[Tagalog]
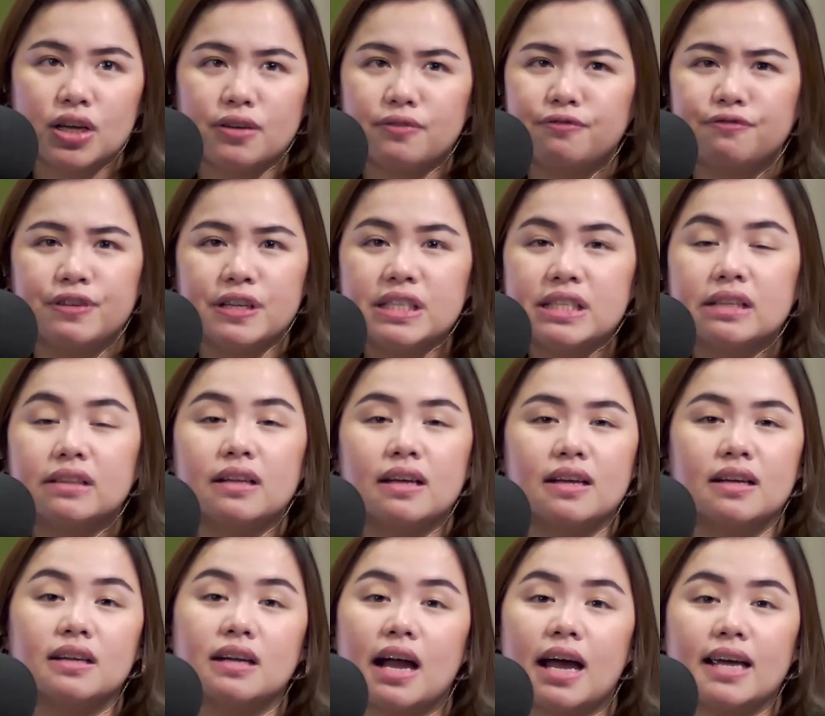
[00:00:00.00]
a
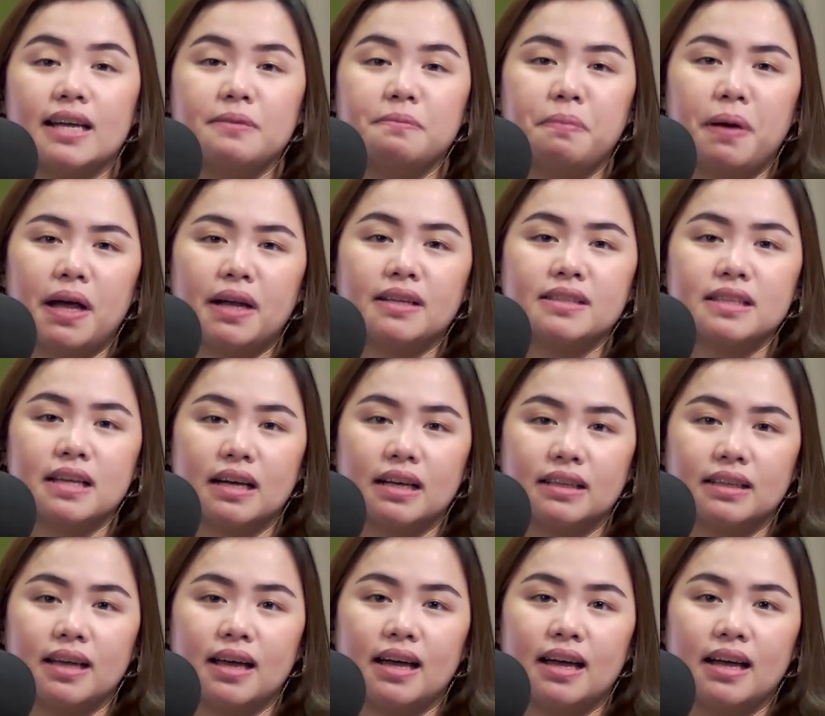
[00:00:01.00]
visiting right para sa
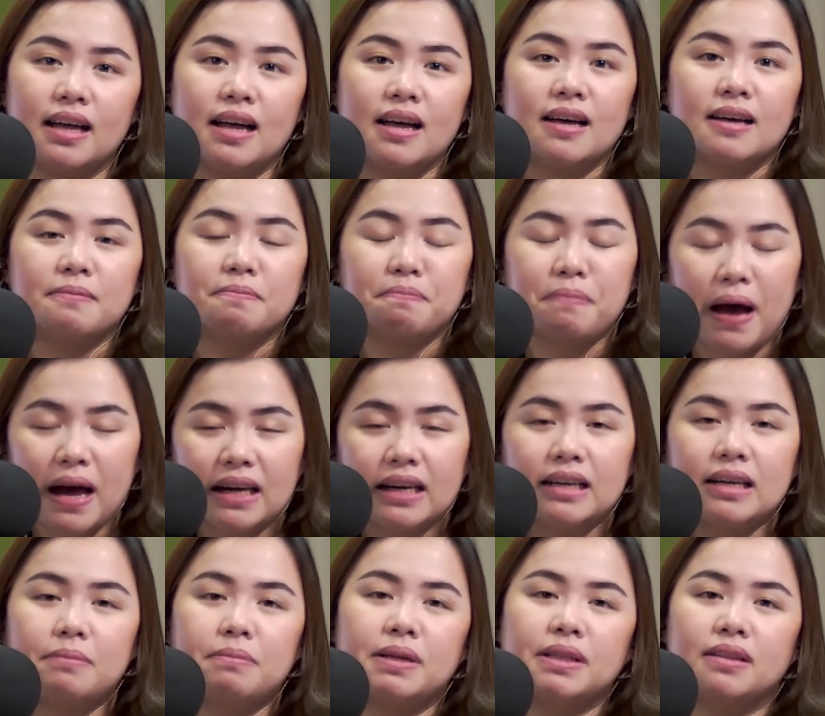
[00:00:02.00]
kanya, para
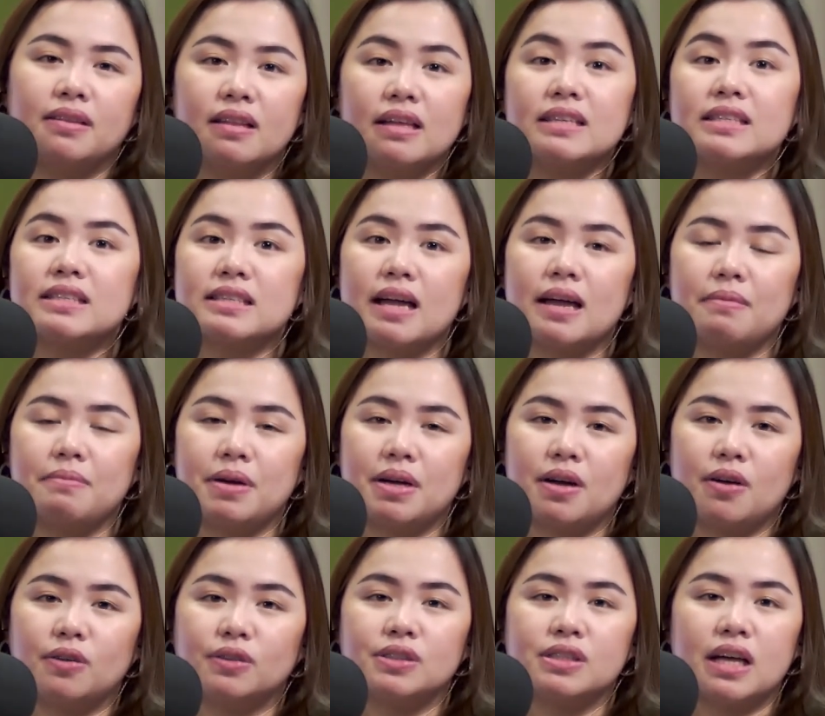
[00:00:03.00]
naman this time
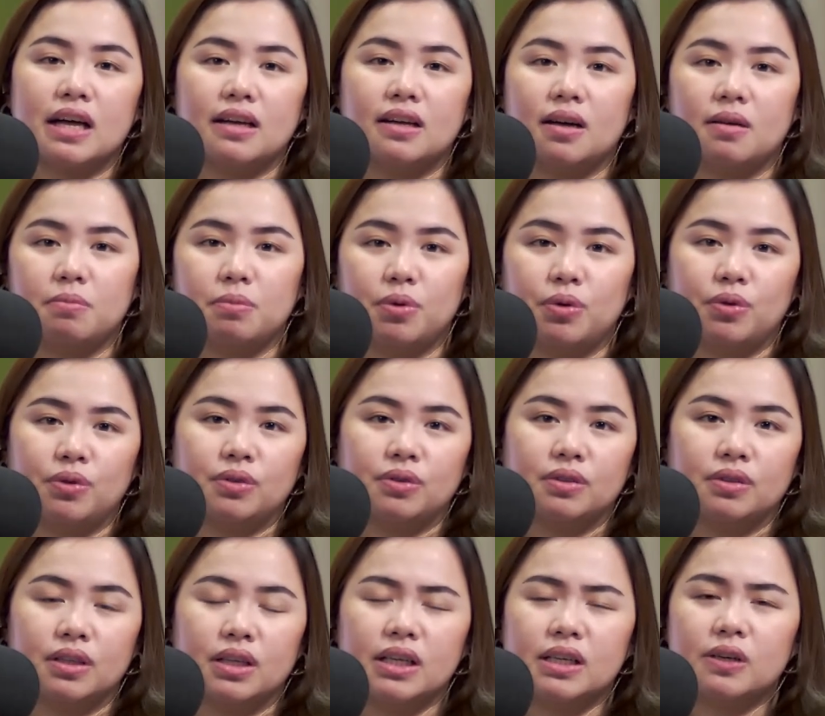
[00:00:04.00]
around sa anak mo.
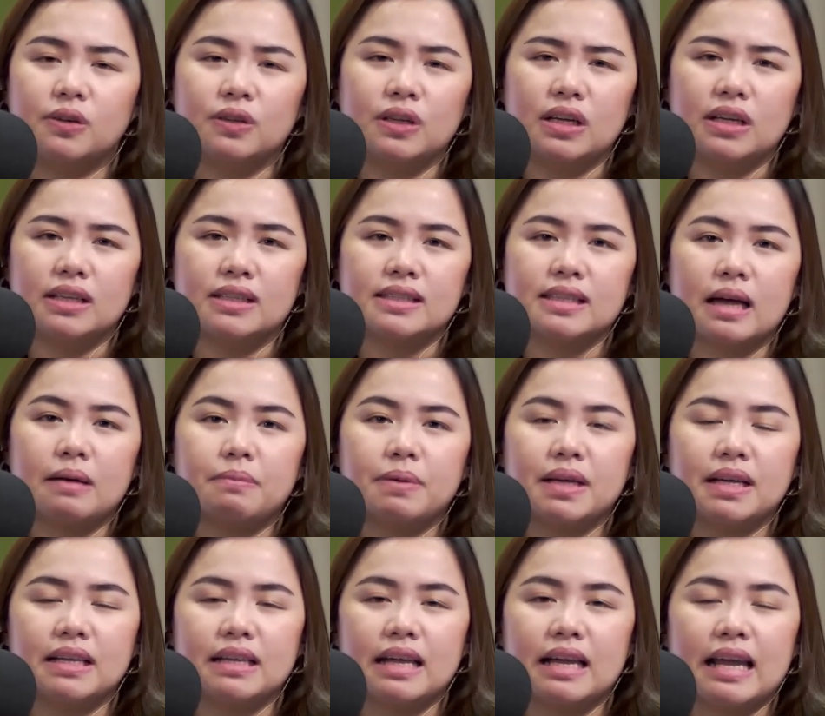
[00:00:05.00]
Ikaw na nagsabi
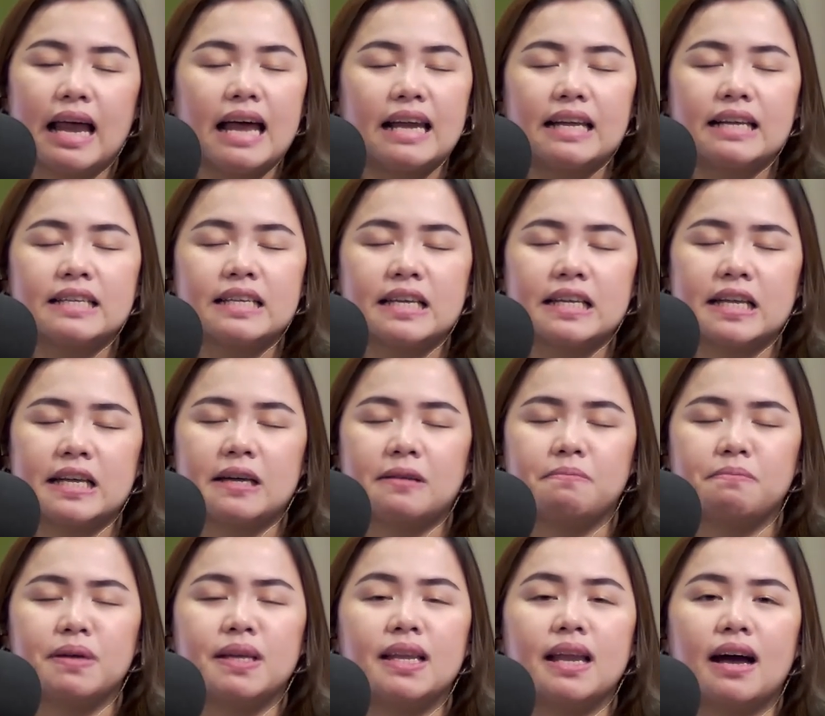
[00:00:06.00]
kinalala niya na
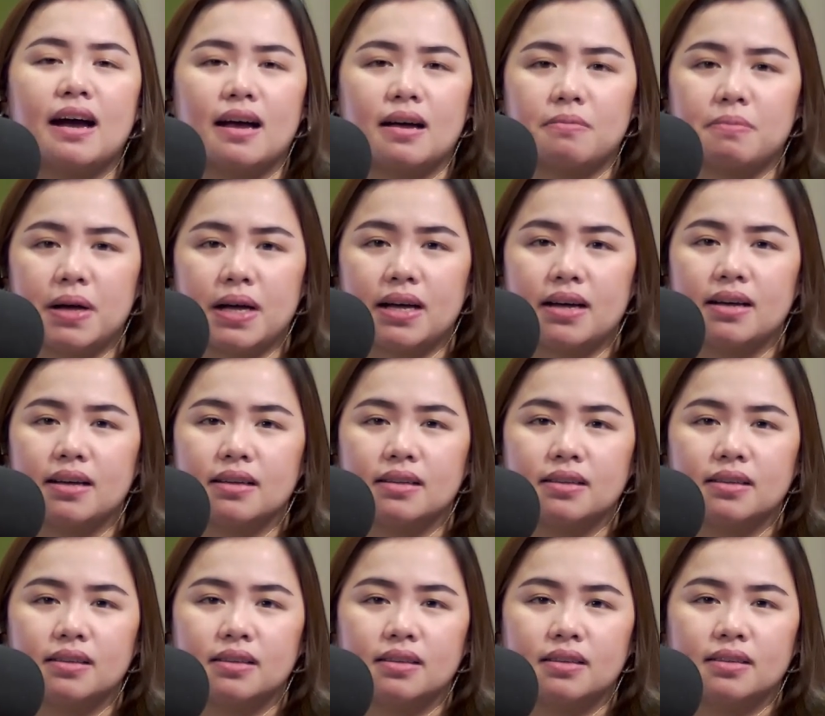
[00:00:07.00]
yan bilang ama.
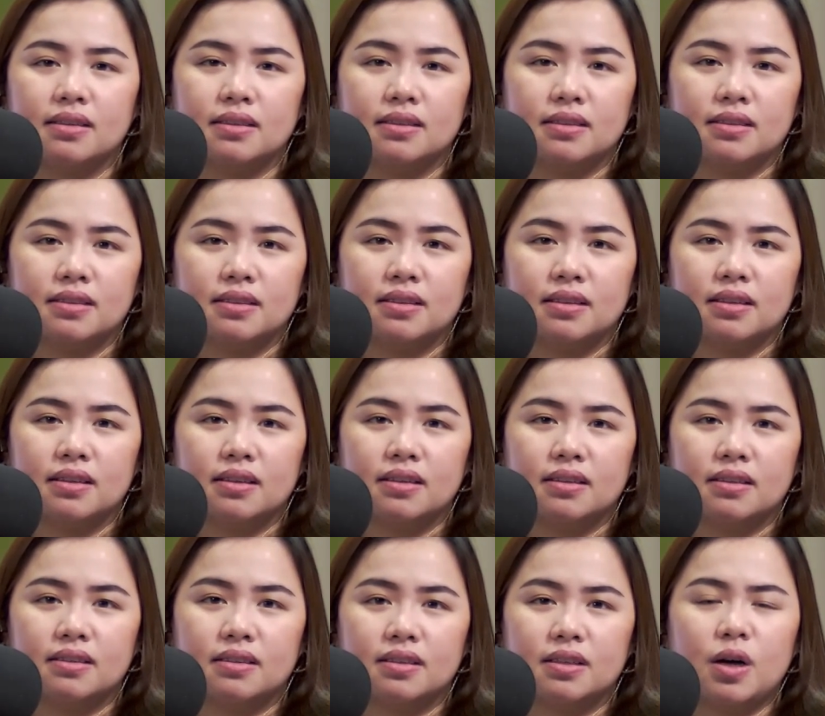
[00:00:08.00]

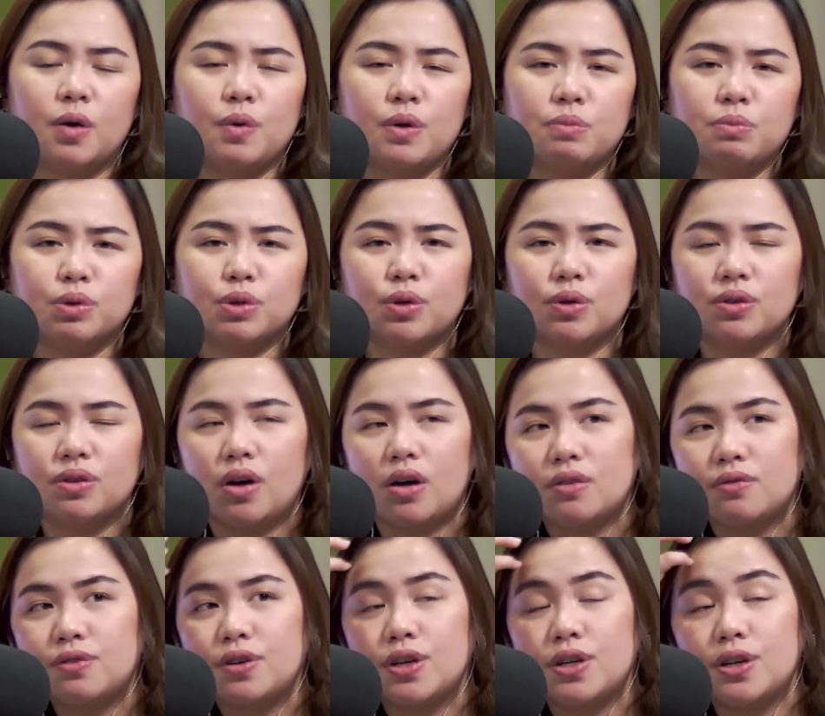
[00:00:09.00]
Gawin mo to
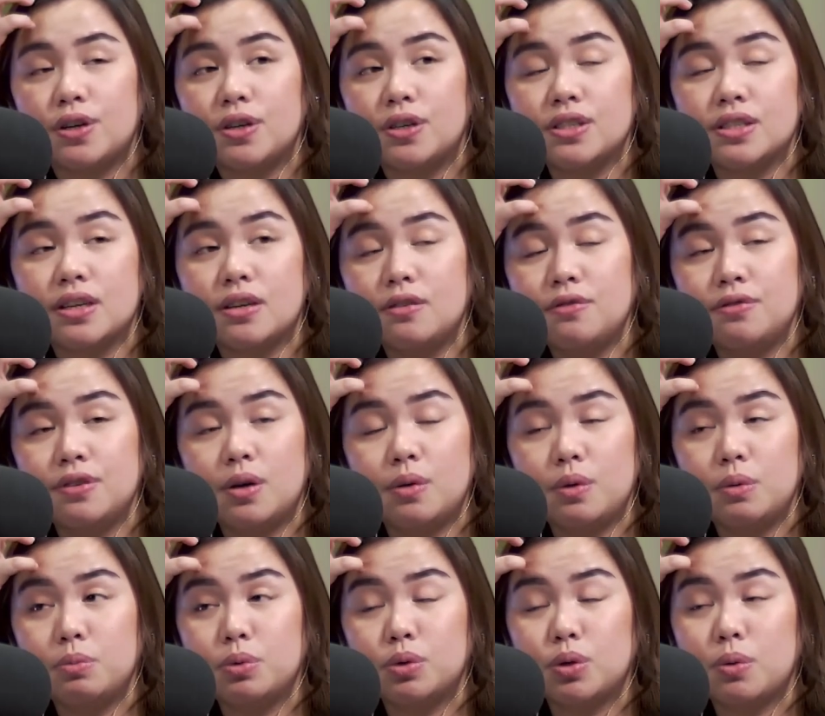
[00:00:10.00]
not for yourself,
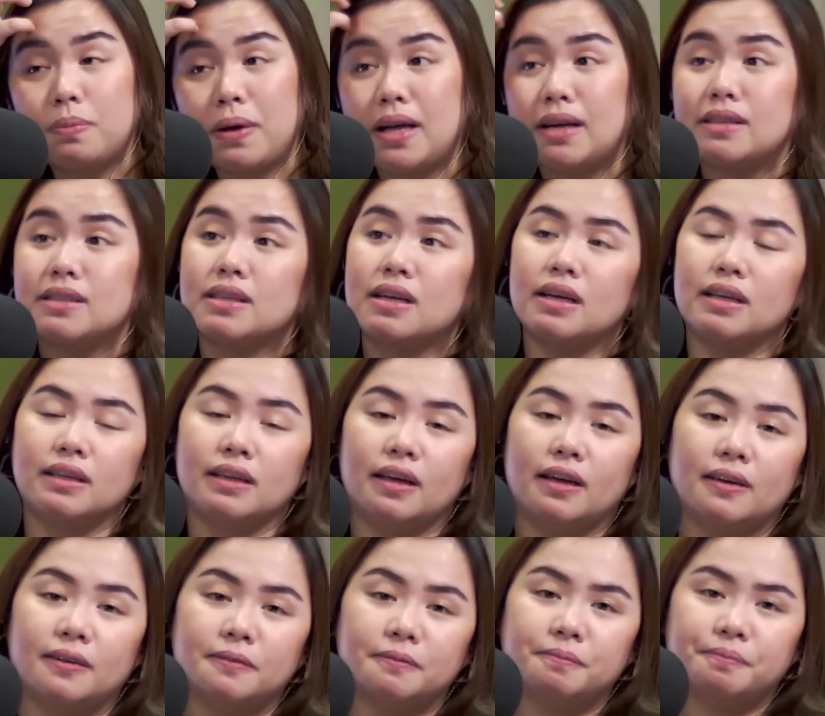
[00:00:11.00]
gawin mo to para sa
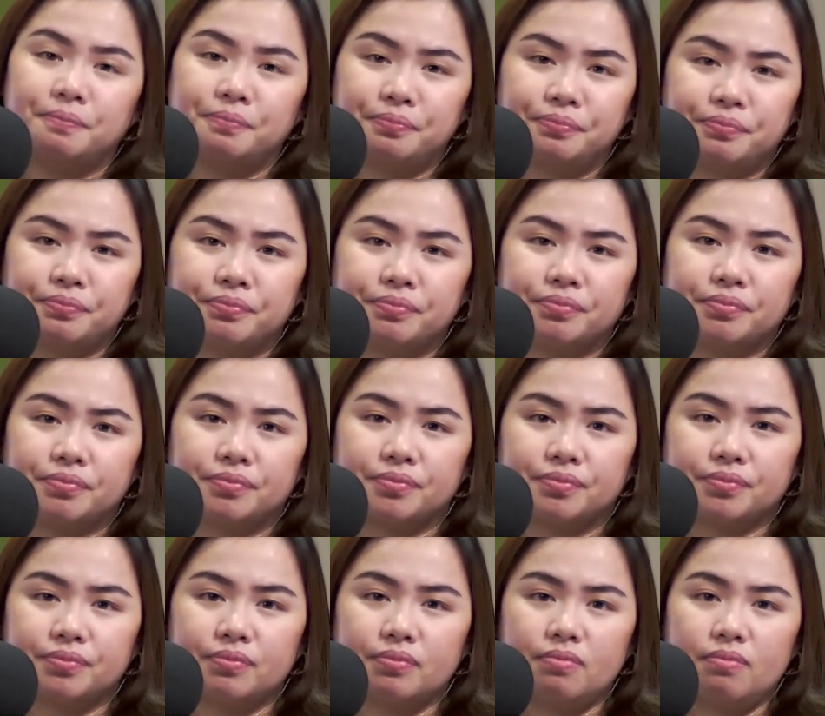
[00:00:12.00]
kanya.
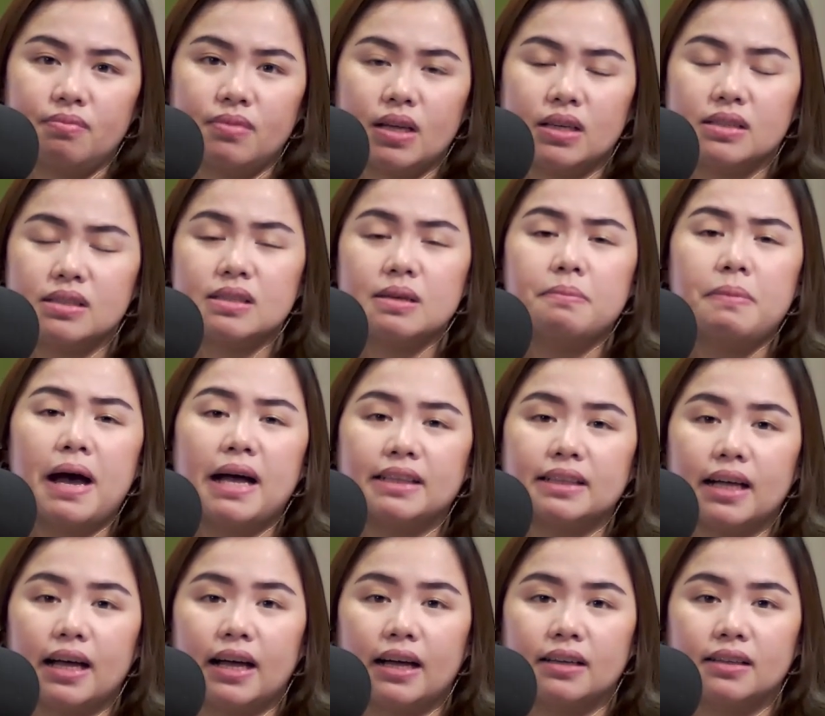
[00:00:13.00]
Sa
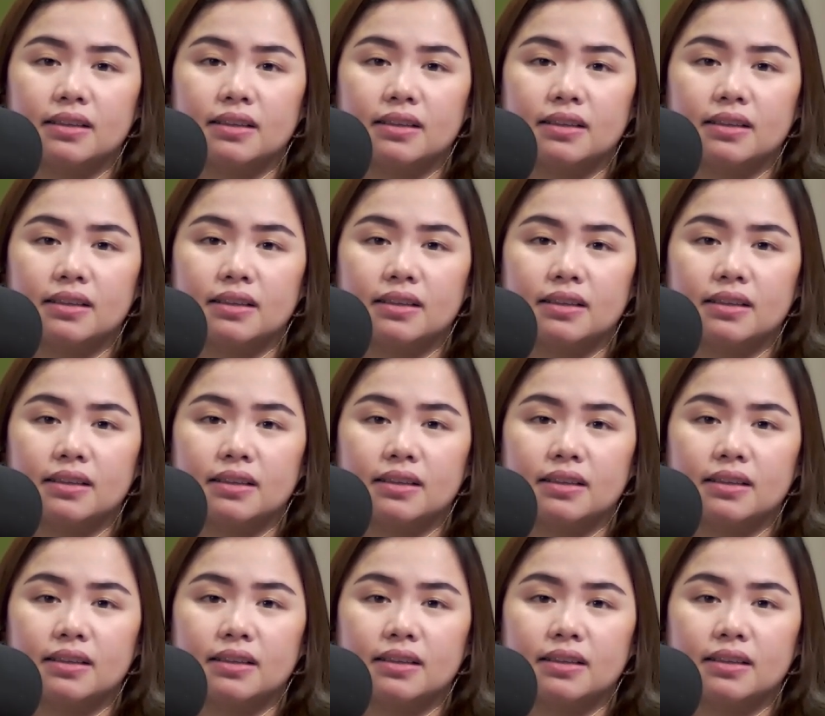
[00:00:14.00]
bata.